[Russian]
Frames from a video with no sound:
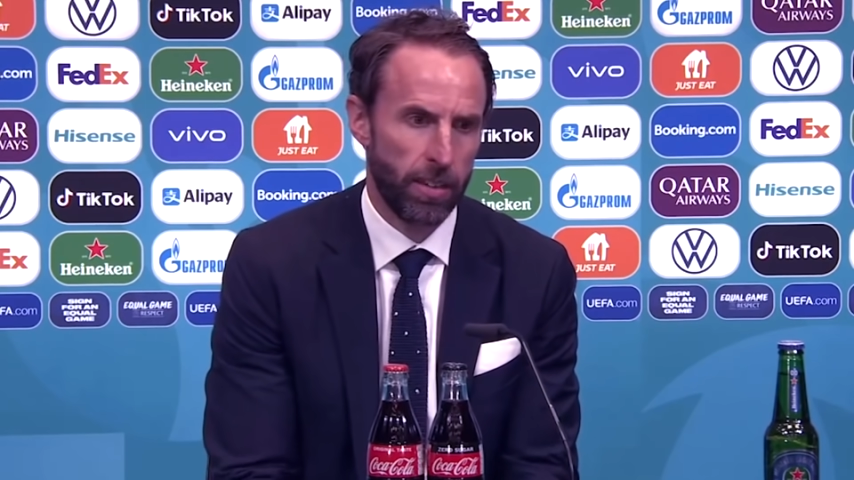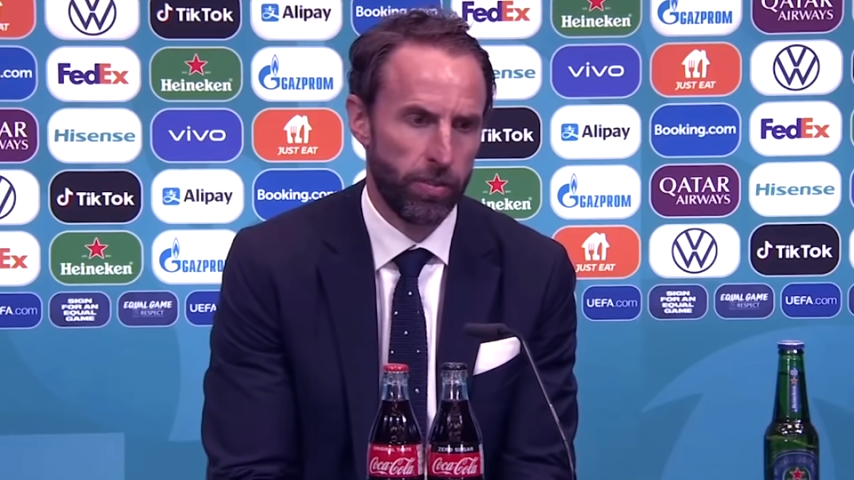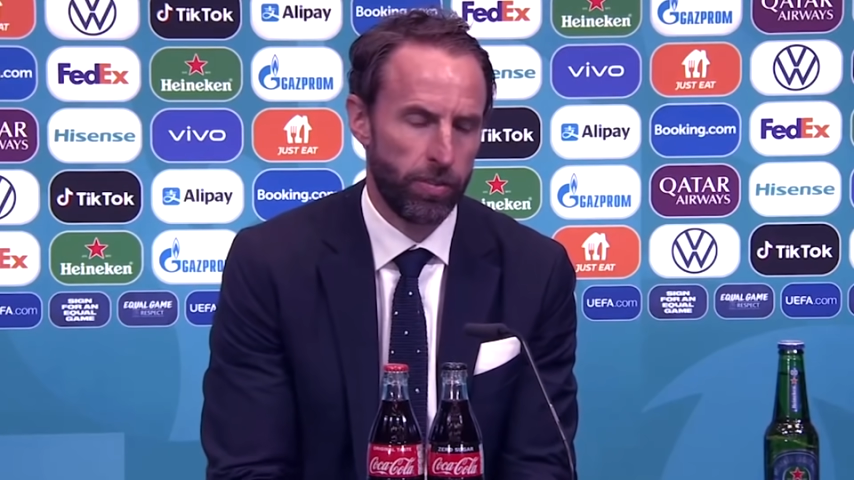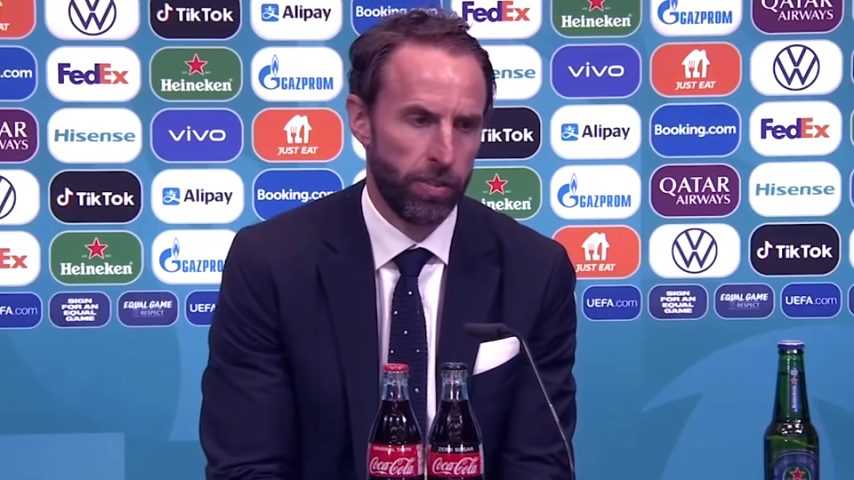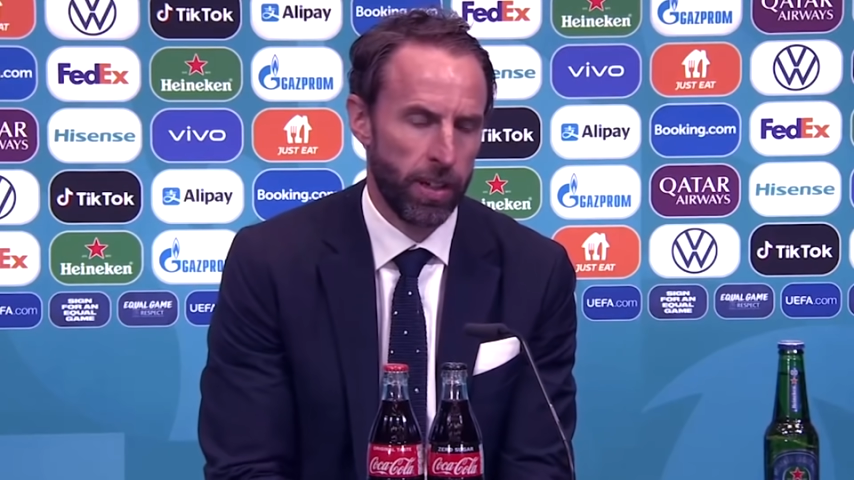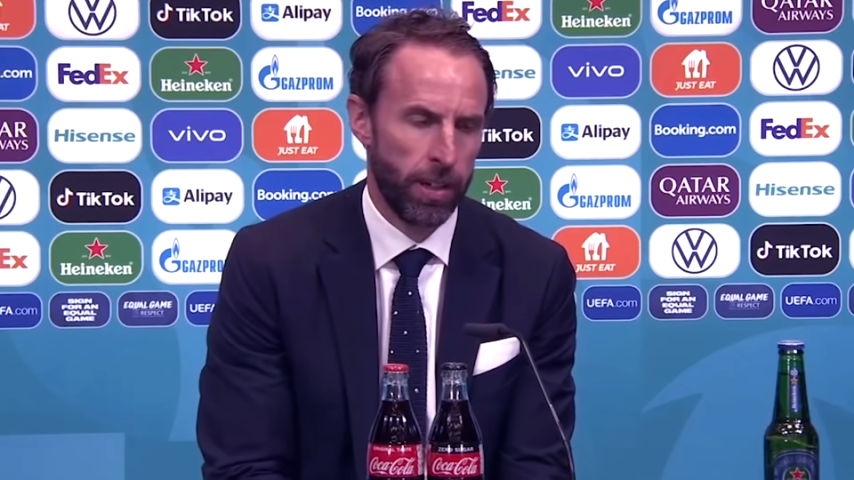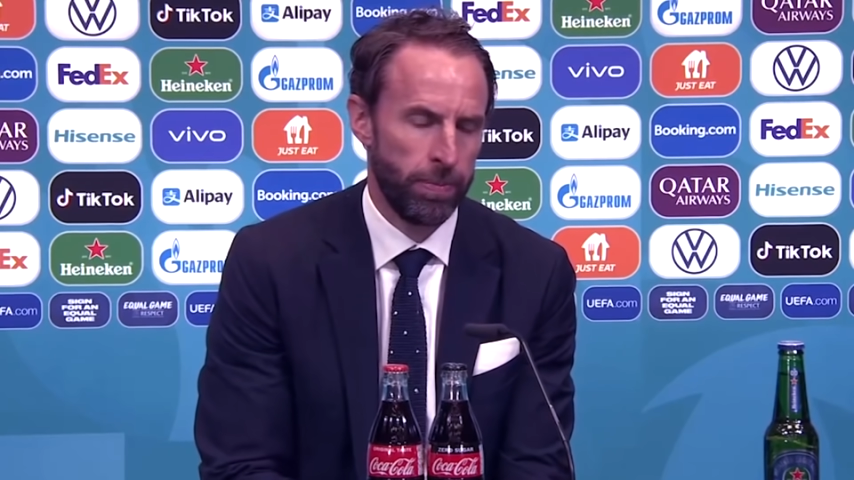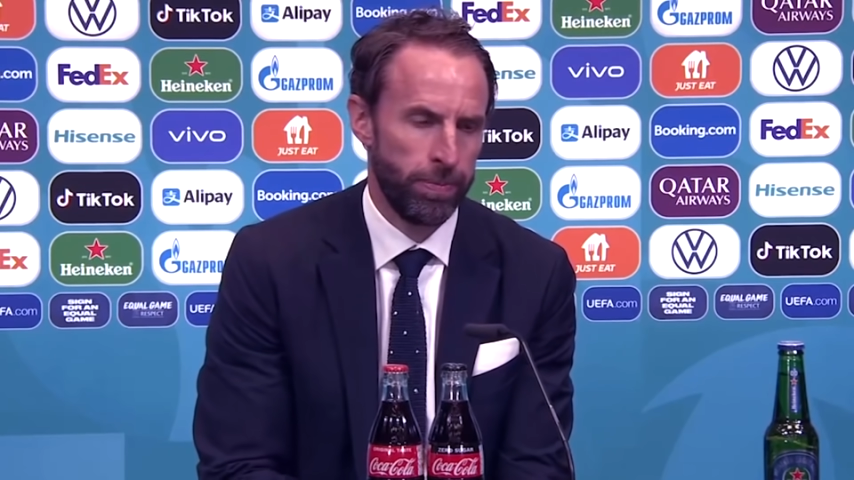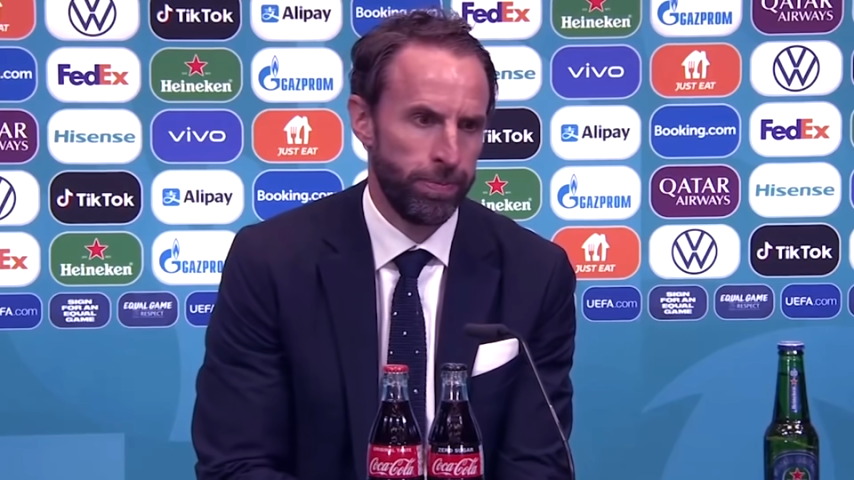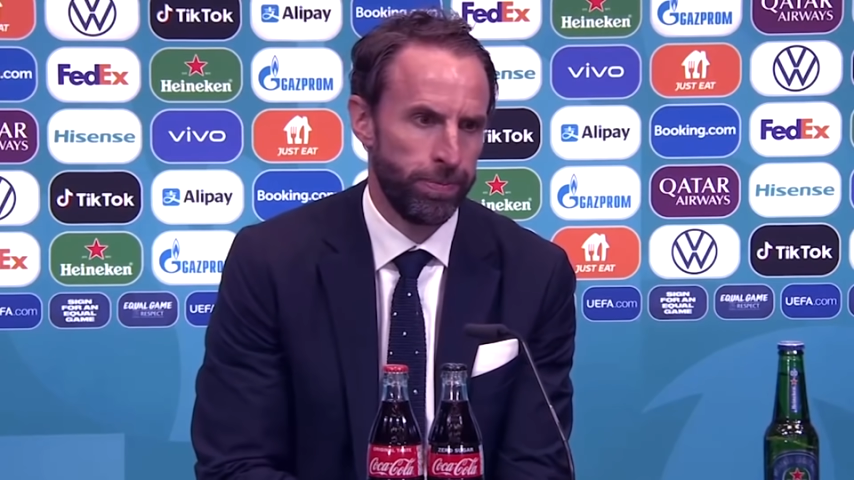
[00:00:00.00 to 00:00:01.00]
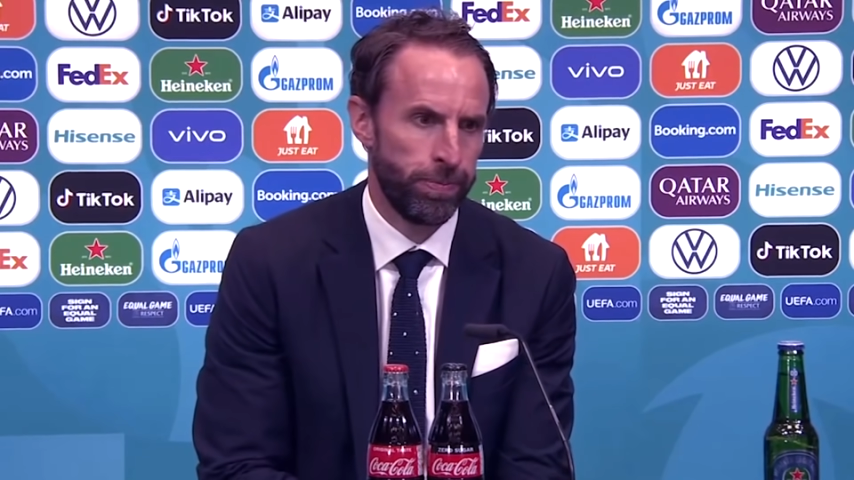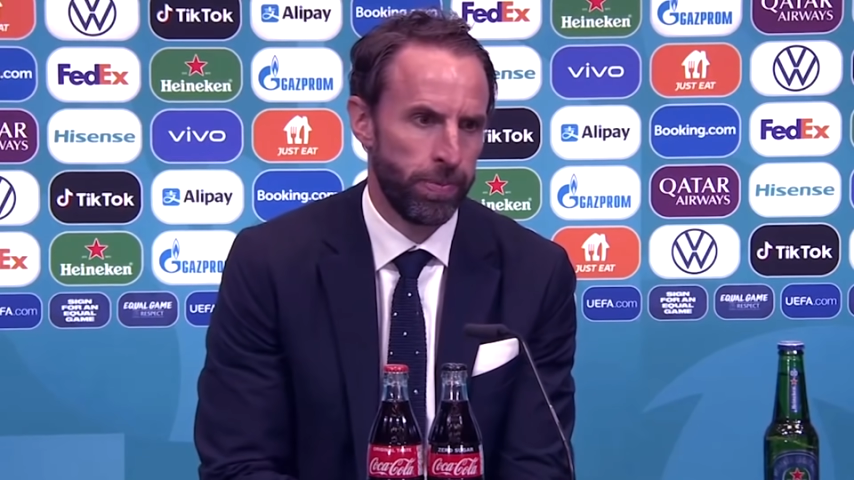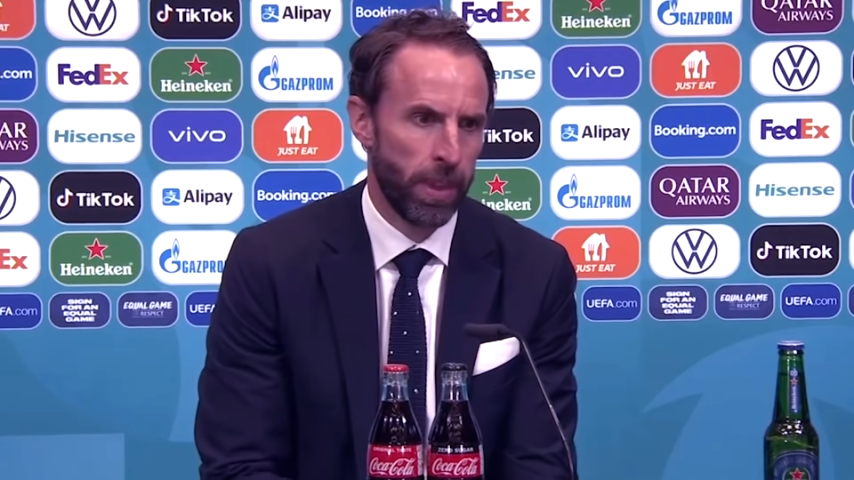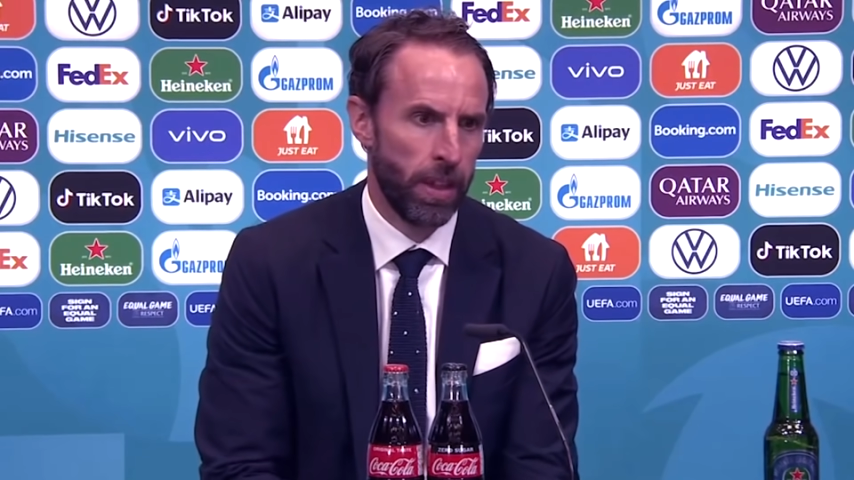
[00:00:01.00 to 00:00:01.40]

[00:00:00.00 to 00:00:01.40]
высоко поднятыми.